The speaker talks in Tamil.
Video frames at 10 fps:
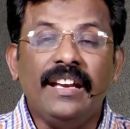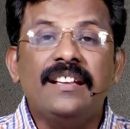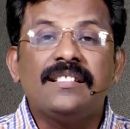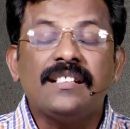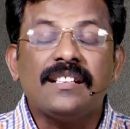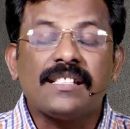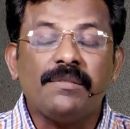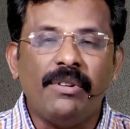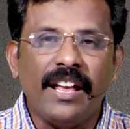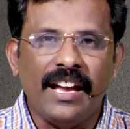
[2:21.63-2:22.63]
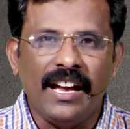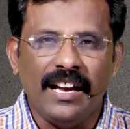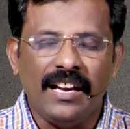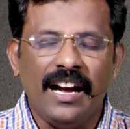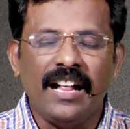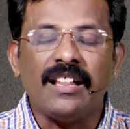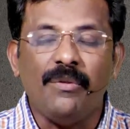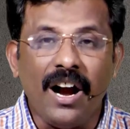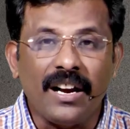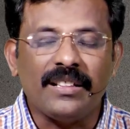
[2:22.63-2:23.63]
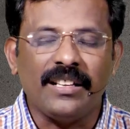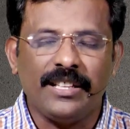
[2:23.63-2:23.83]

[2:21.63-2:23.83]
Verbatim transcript: இயேசு கிறிஸ்துவனுடைய அந்த வாக்கு